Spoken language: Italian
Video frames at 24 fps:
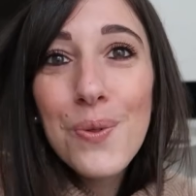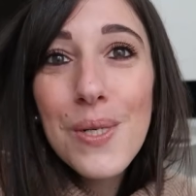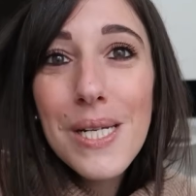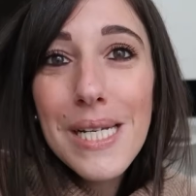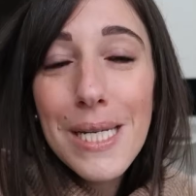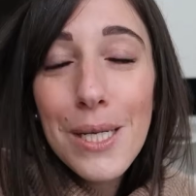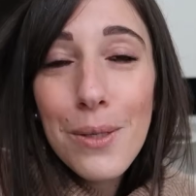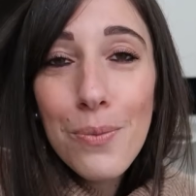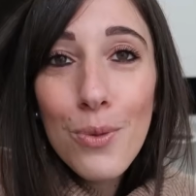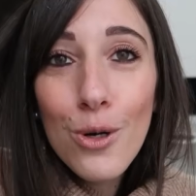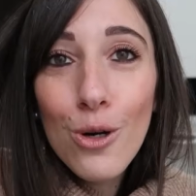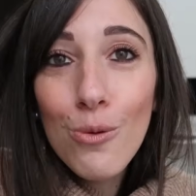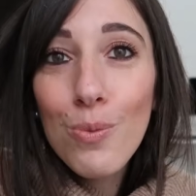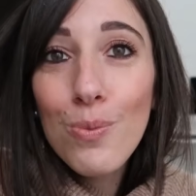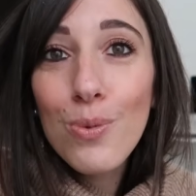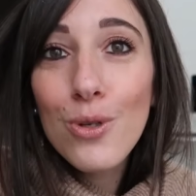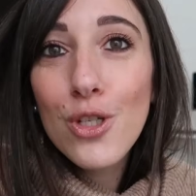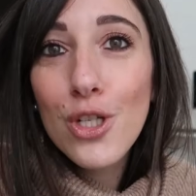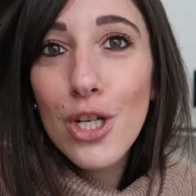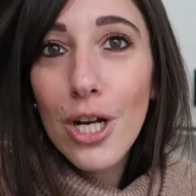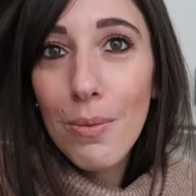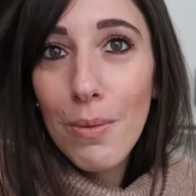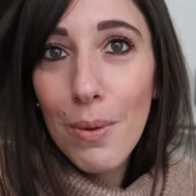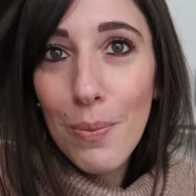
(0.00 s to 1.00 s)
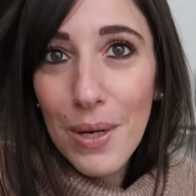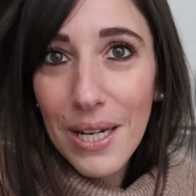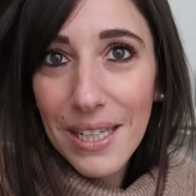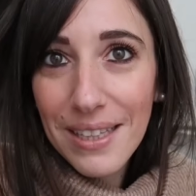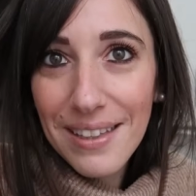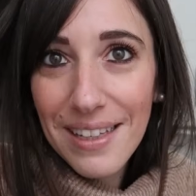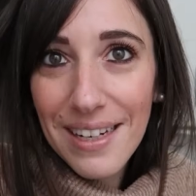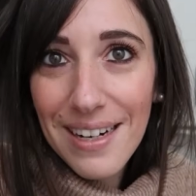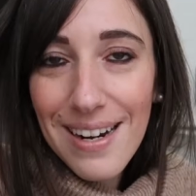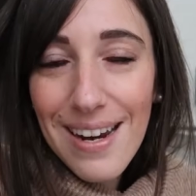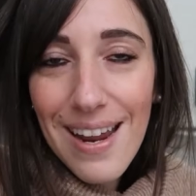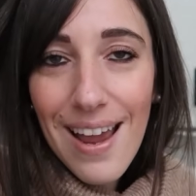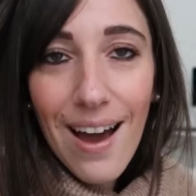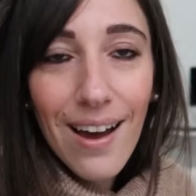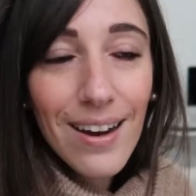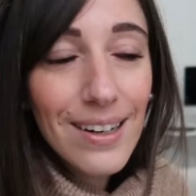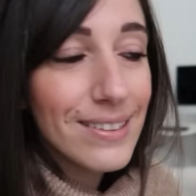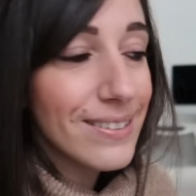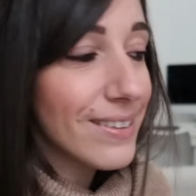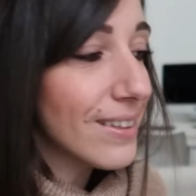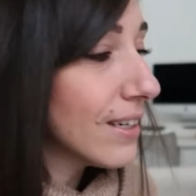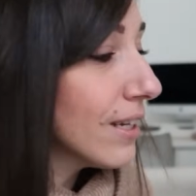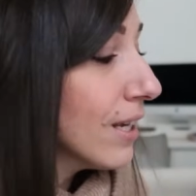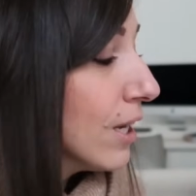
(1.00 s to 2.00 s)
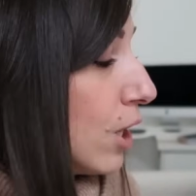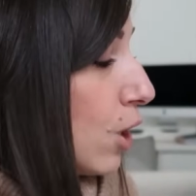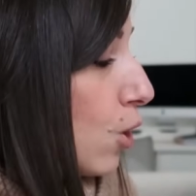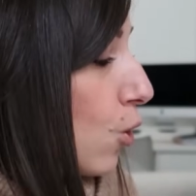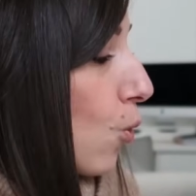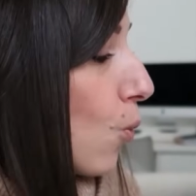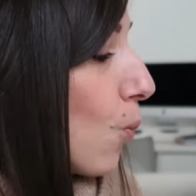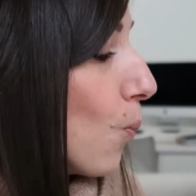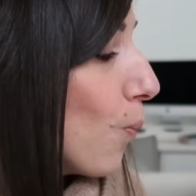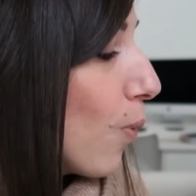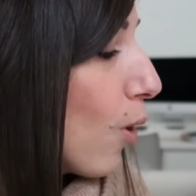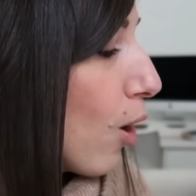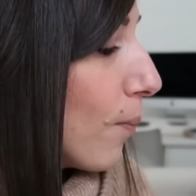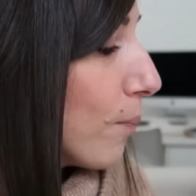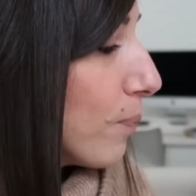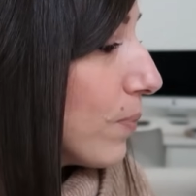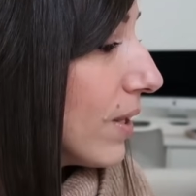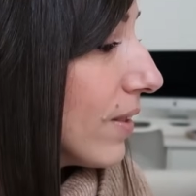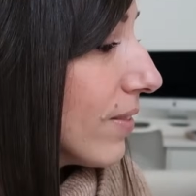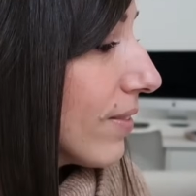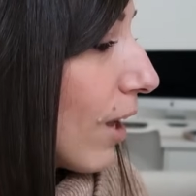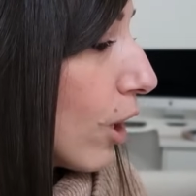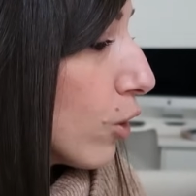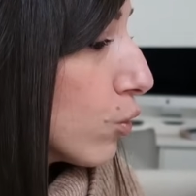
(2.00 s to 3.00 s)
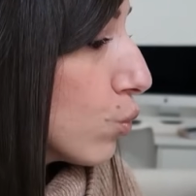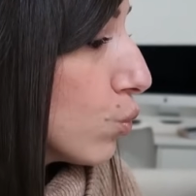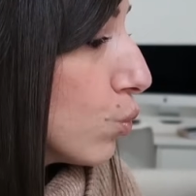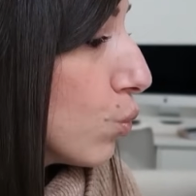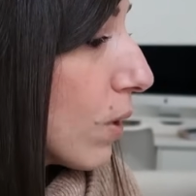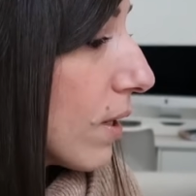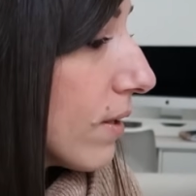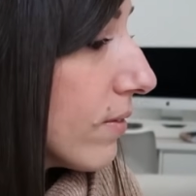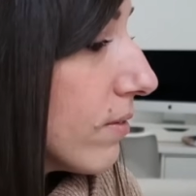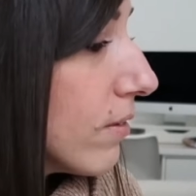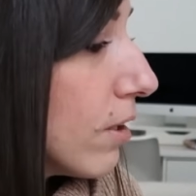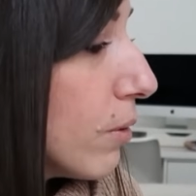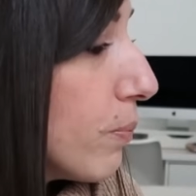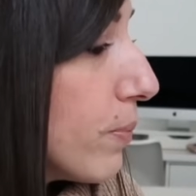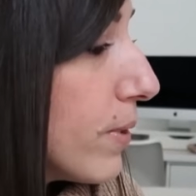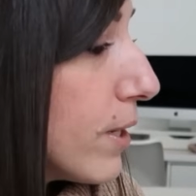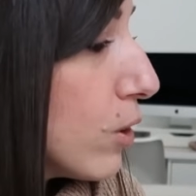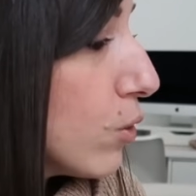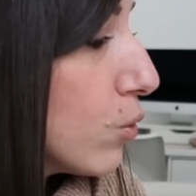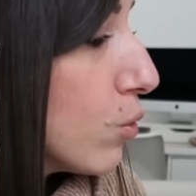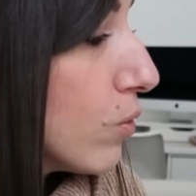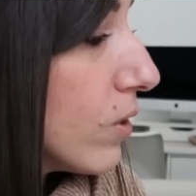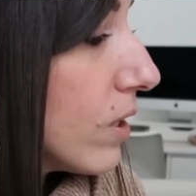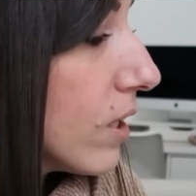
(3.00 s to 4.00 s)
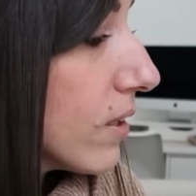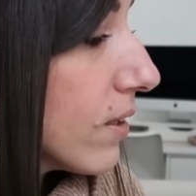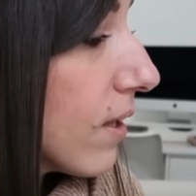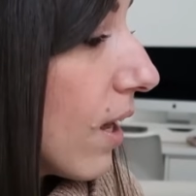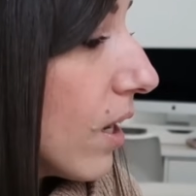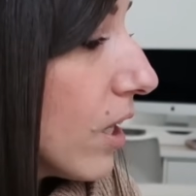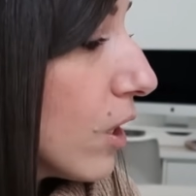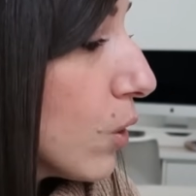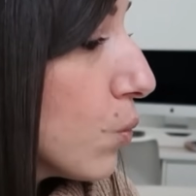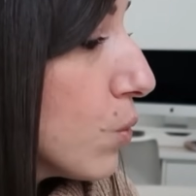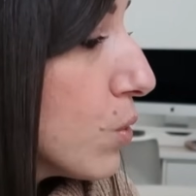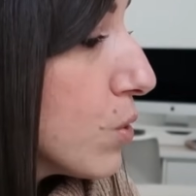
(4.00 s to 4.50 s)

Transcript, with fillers: un libro, mi piacerebbe prenderne altri un po' ambientato durante il periodo di Natale